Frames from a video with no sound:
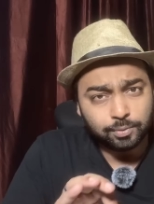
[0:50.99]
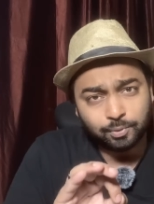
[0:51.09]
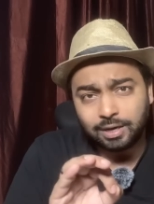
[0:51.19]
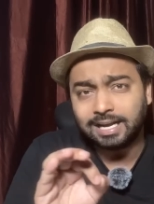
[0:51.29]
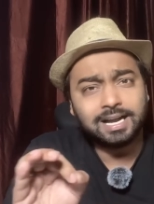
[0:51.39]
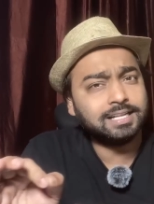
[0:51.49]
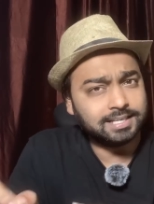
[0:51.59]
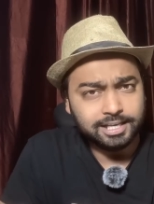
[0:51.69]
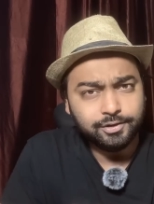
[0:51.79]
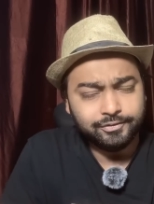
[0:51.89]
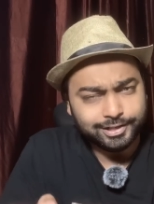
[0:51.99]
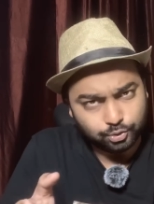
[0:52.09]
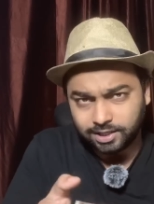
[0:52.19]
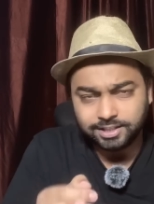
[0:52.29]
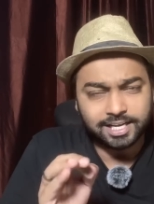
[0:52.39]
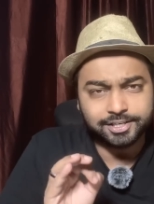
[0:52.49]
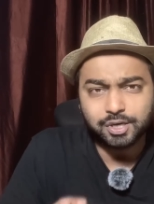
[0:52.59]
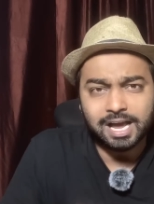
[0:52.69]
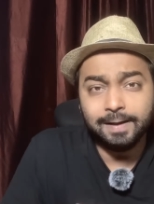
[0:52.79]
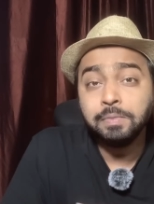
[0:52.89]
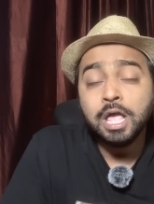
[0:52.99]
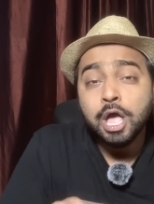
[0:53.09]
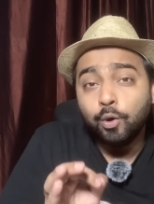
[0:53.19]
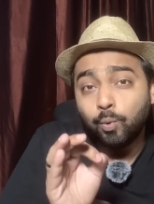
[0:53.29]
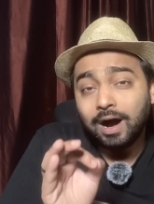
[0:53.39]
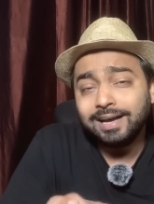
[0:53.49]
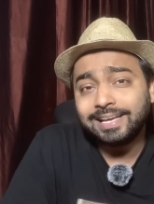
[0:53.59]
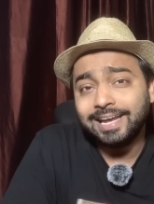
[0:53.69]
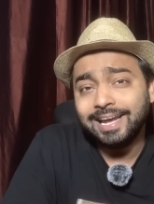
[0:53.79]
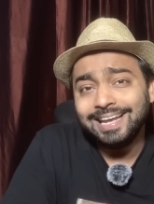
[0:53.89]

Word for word: तो मुलाकात नहीं हुई जो कि शाह है वहां के